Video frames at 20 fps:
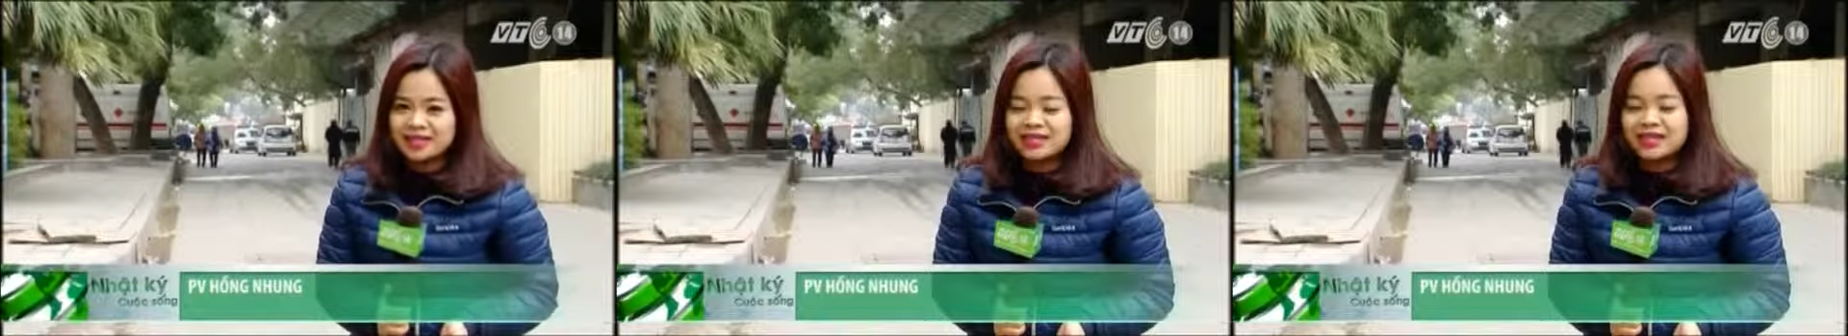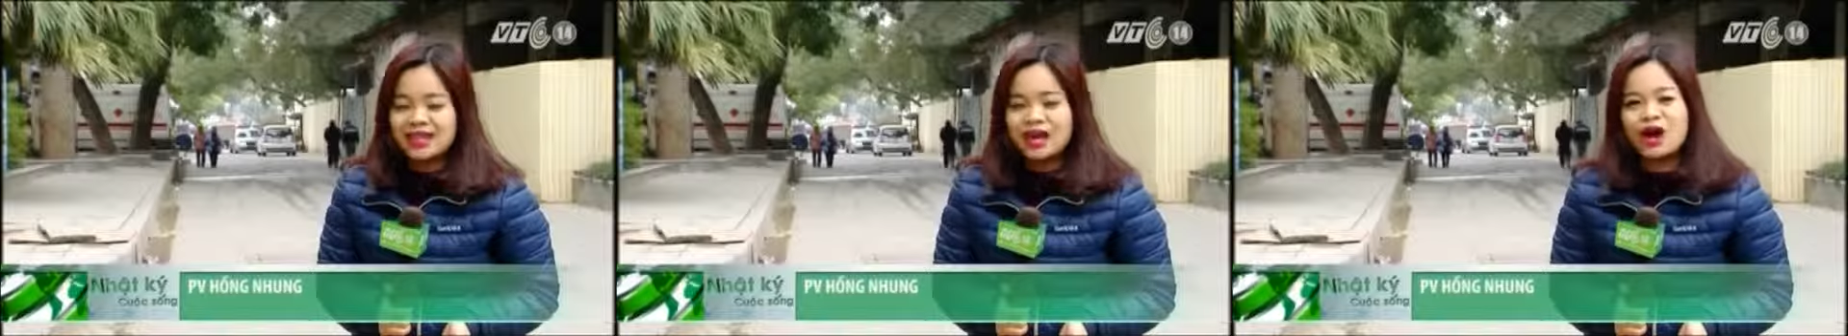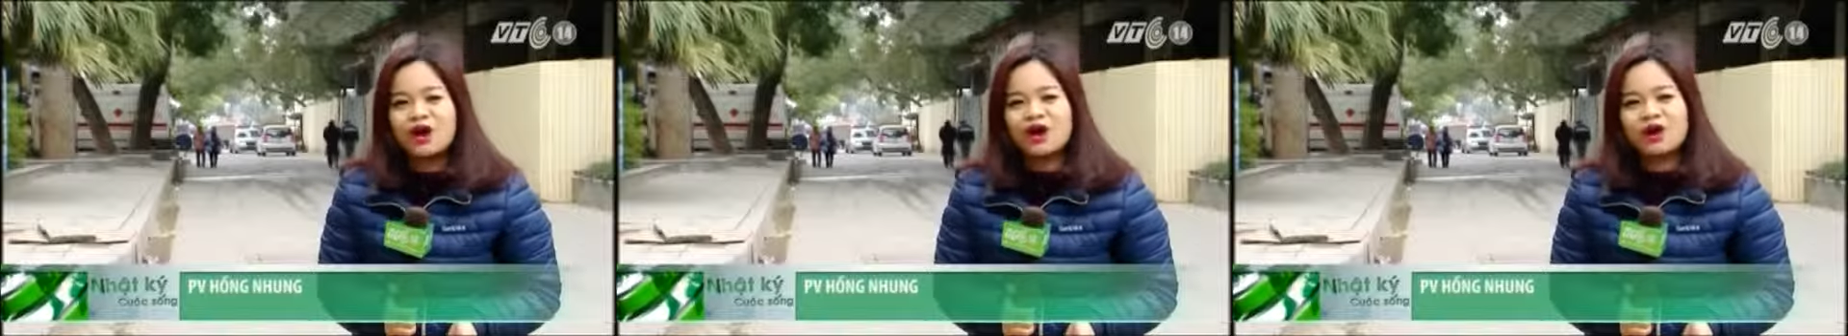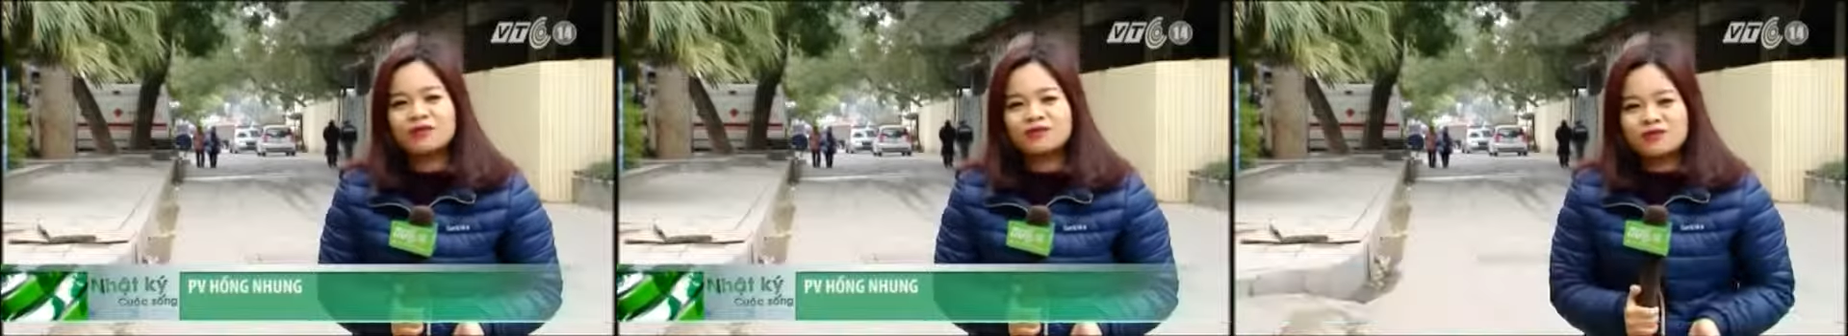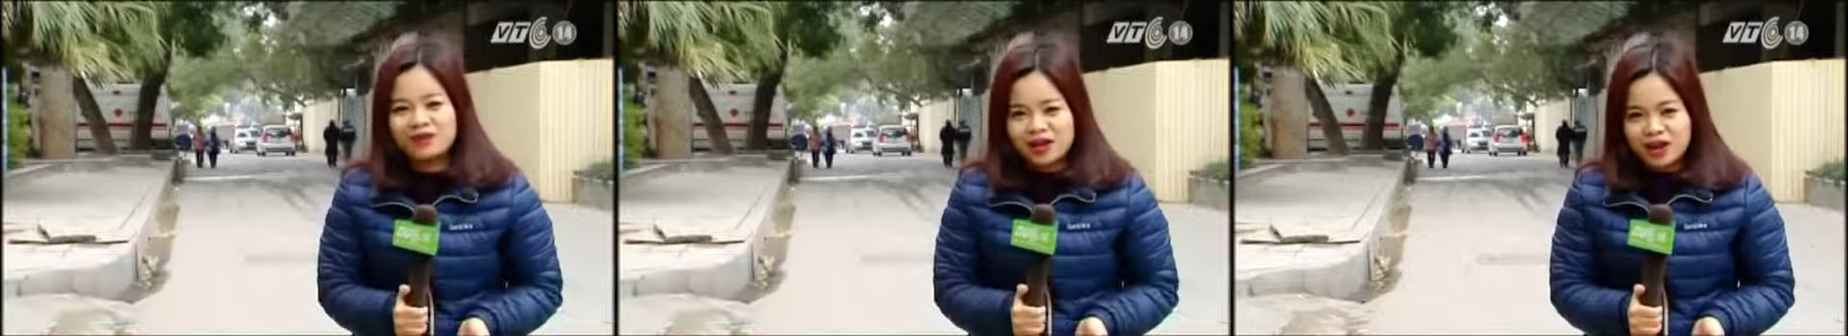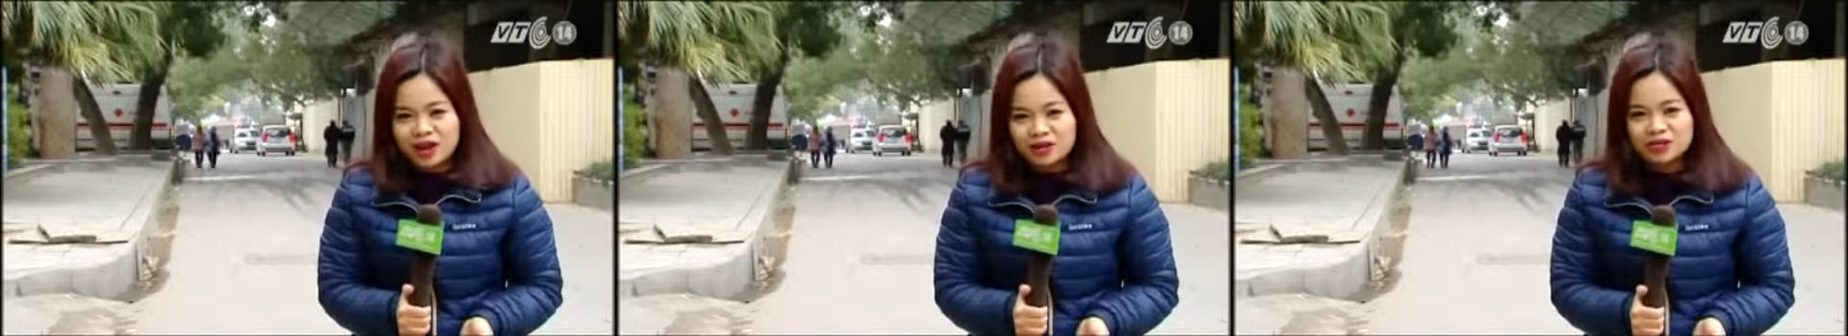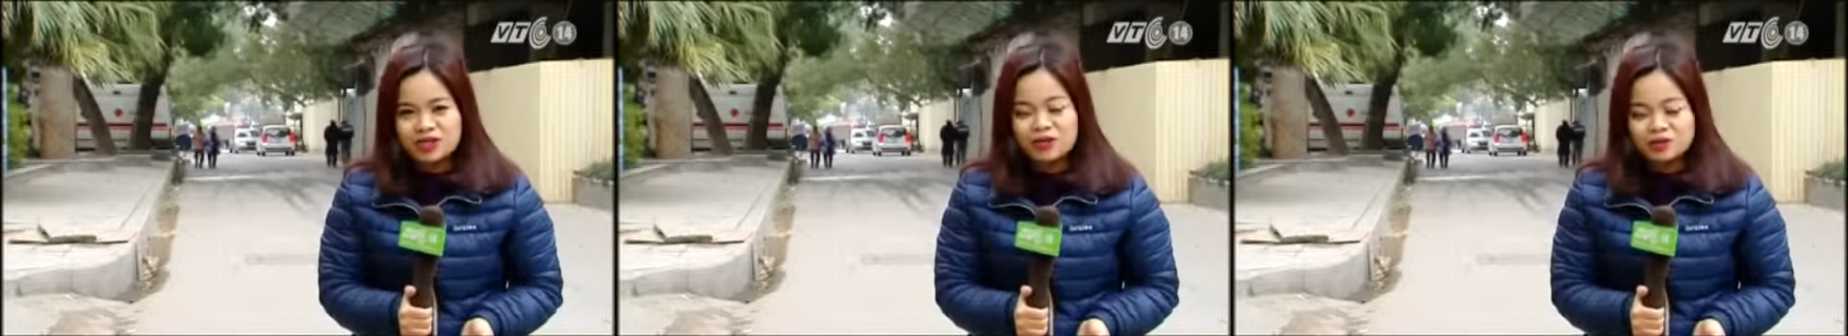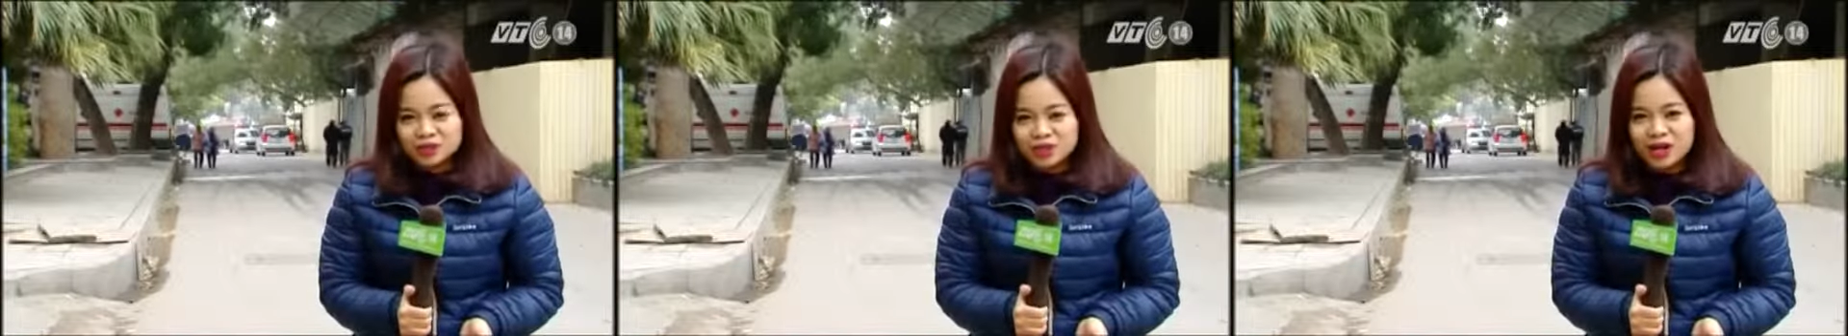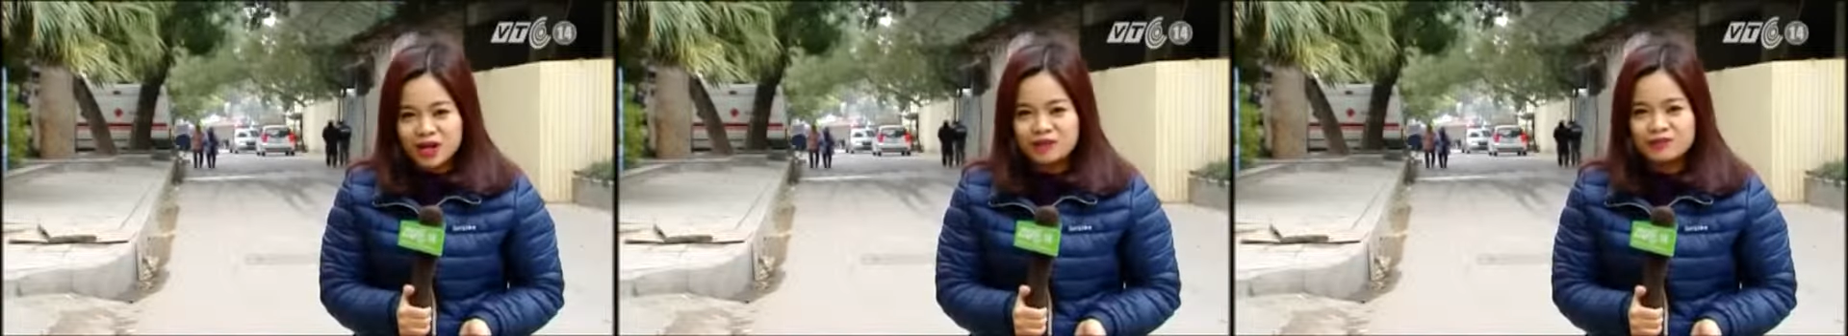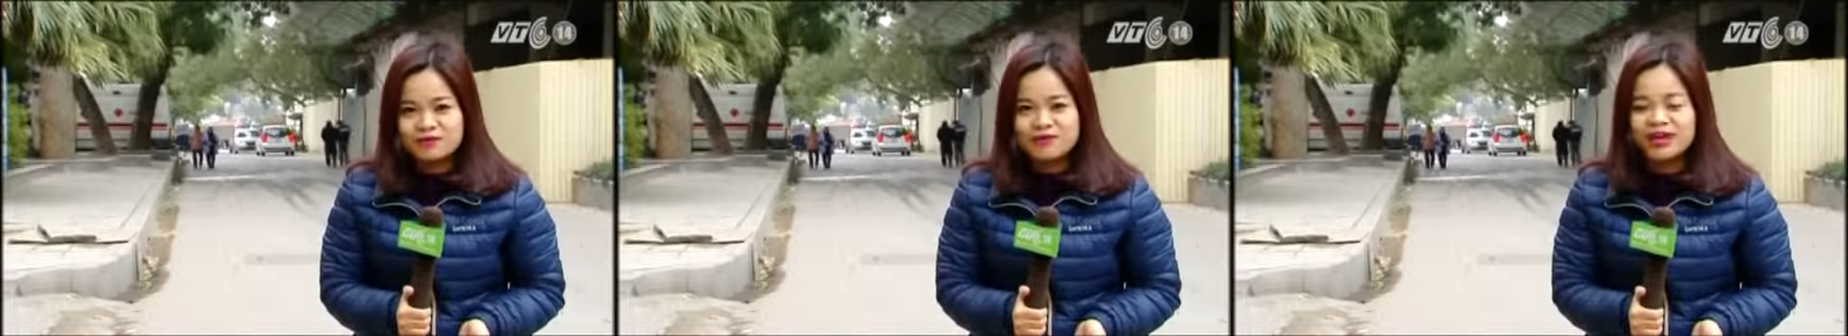thì họ còn phải lo chống
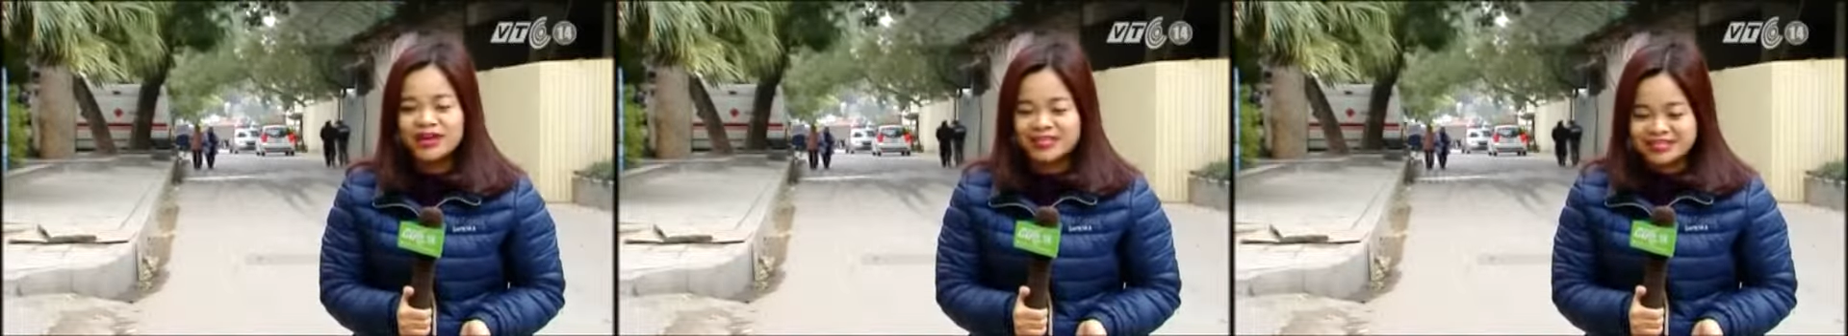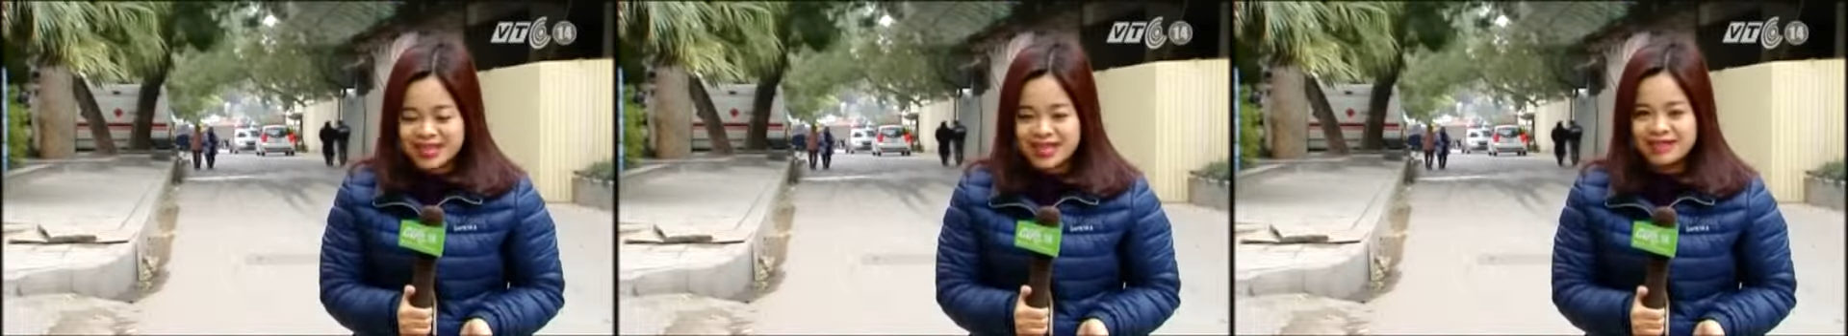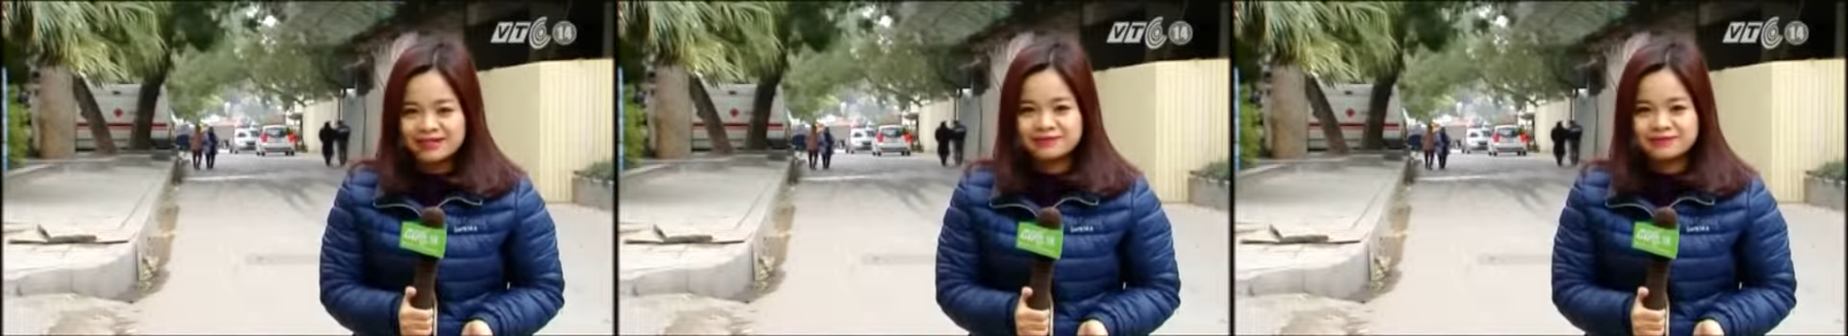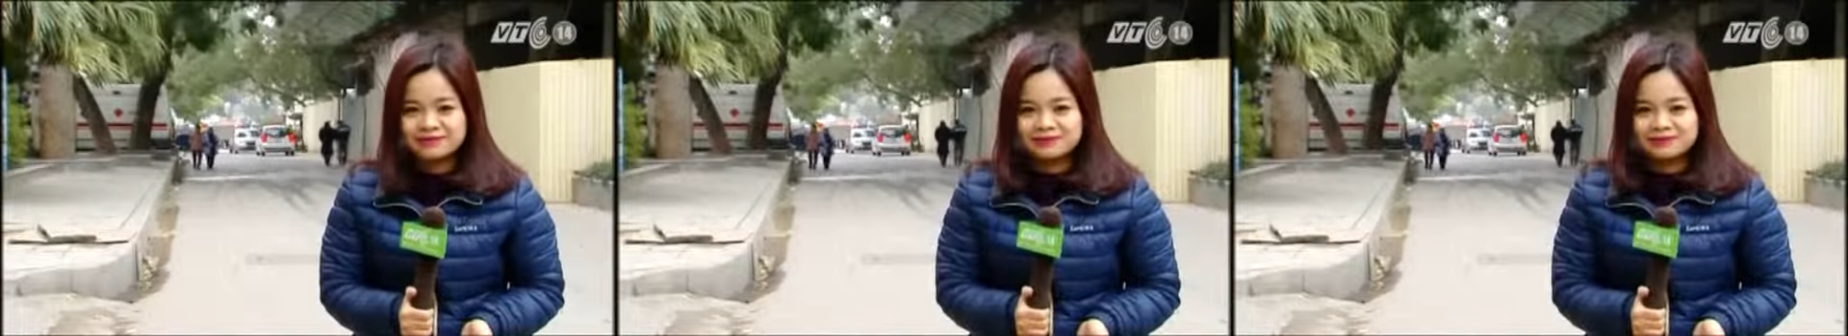chọi với cái rét.